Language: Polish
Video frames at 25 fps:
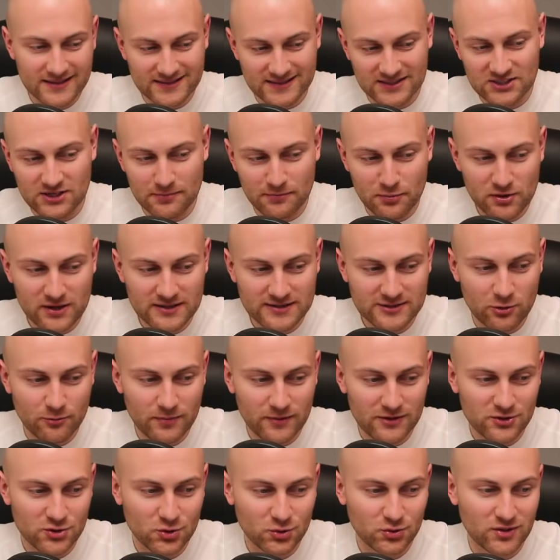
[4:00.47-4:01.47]
sędzia pokazał
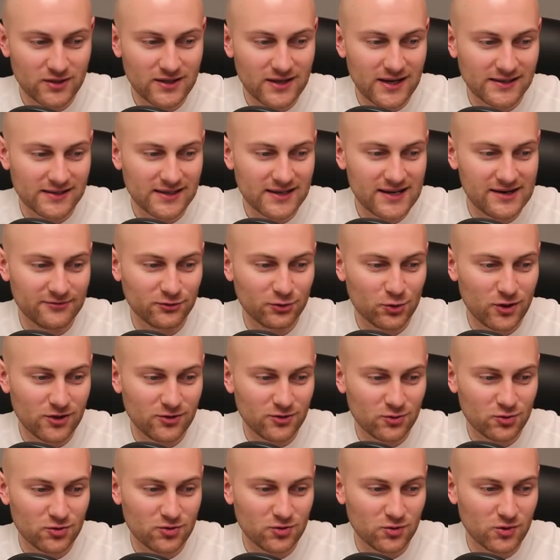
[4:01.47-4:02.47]
5 żółtych kartek, a w drugiej
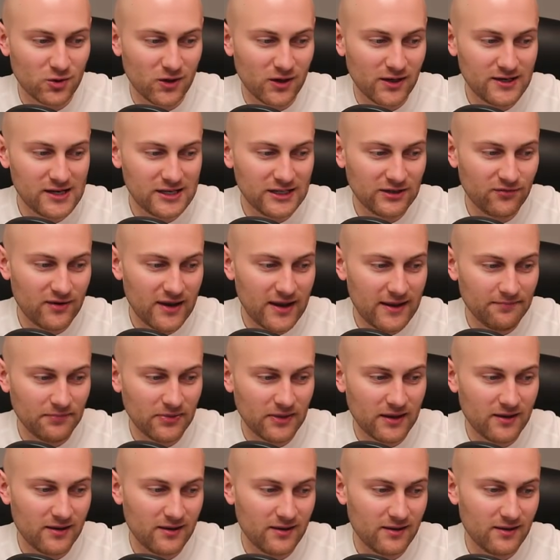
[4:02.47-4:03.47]
dorzucił kolejne dwie.
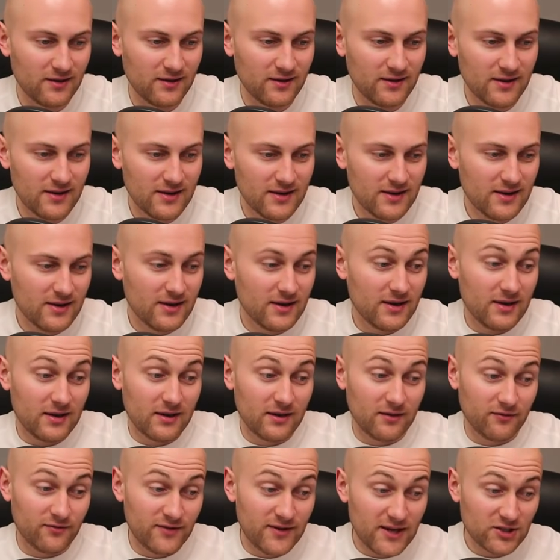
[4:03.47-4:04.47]
Yy...
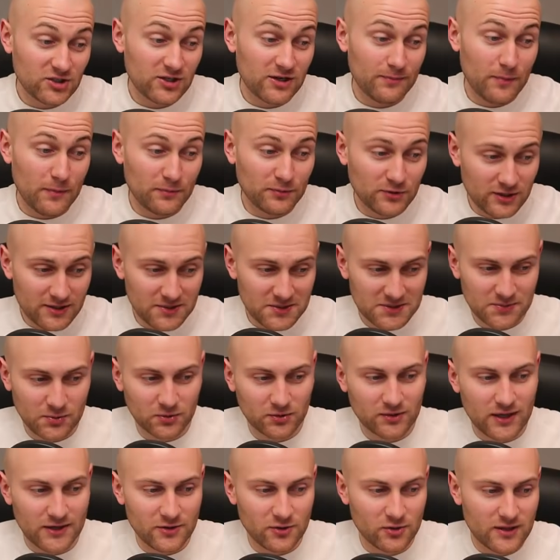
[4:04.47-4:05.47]
W jeszcze poprzednim
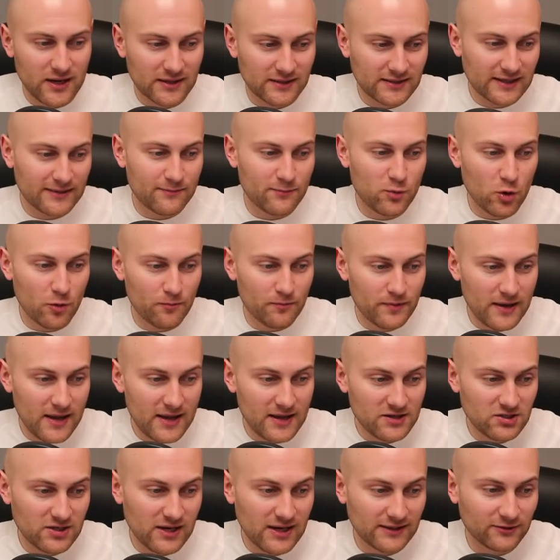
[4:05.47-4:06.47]
spotkaniu kartek było
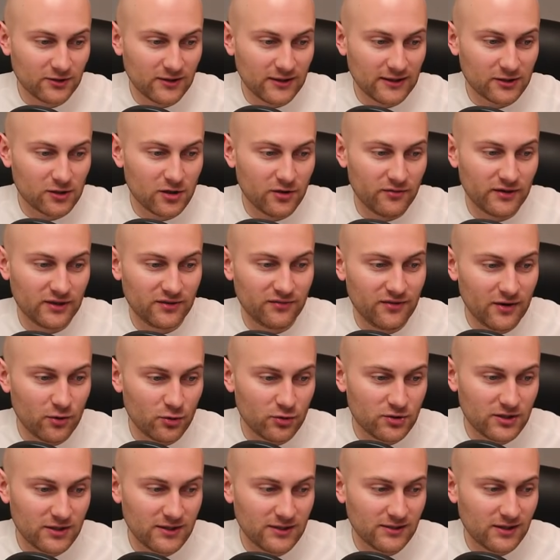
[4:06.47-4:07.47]
5, a dodatkowe dwie
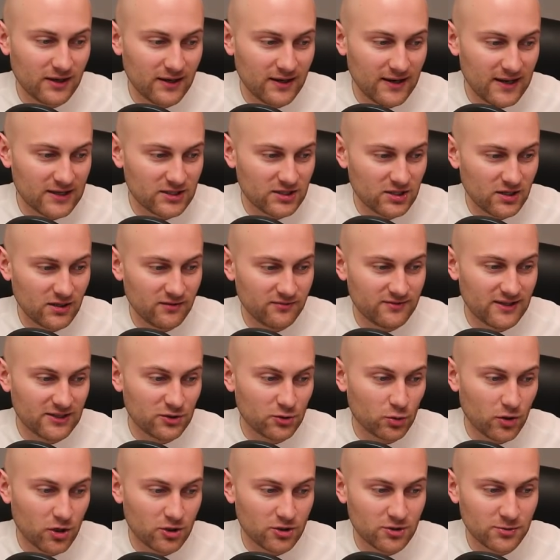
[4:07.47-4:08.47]
ujrzeli trenerzy. W
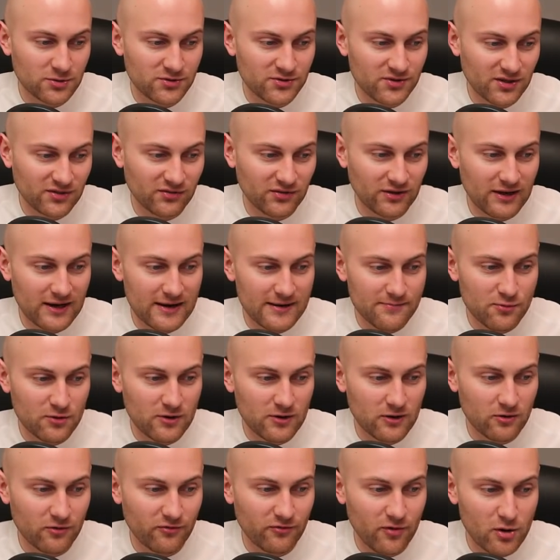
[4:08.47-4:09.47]
zeszłorocznym ćwierćfinale
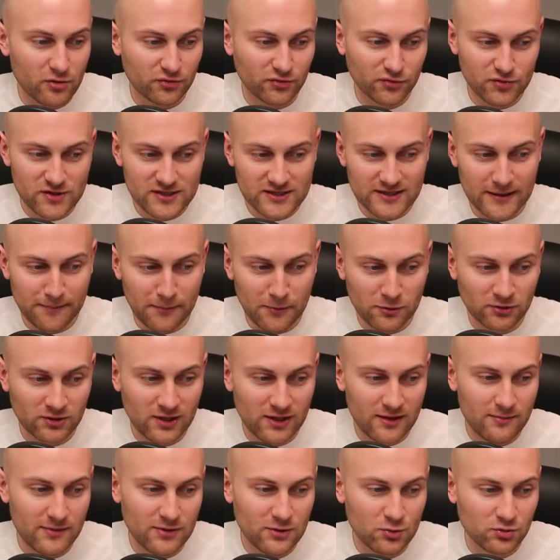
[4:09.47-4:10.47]
Pucharu WOG w 25
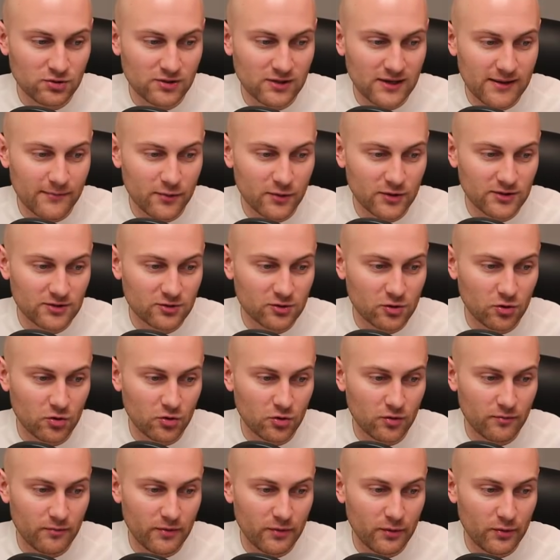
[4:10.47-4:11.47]
minucie na
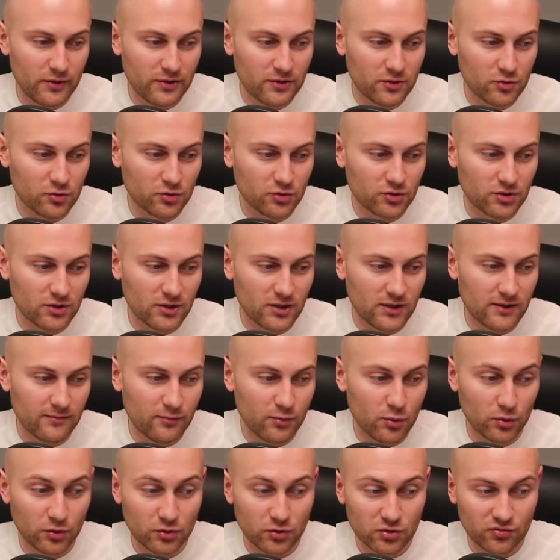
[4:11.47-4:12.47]
boisku były już, e,
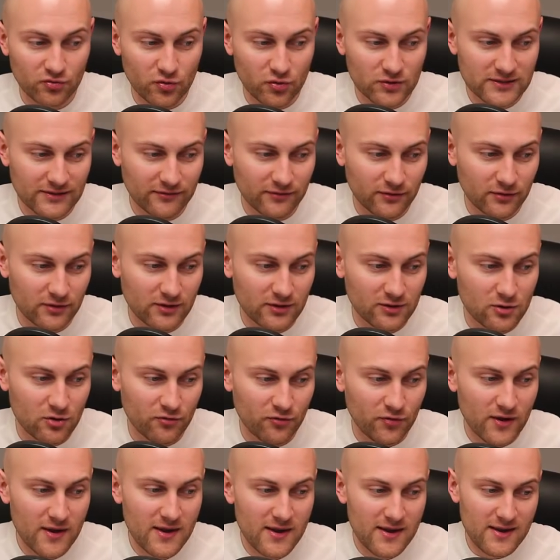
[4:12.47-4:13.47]
było już dwóch
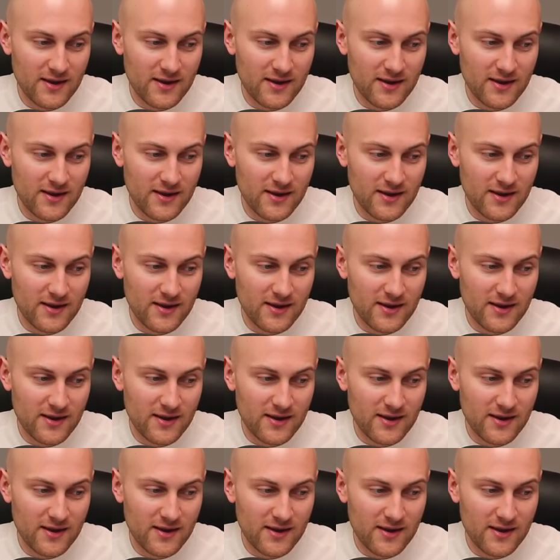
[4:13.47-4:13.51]
zawodników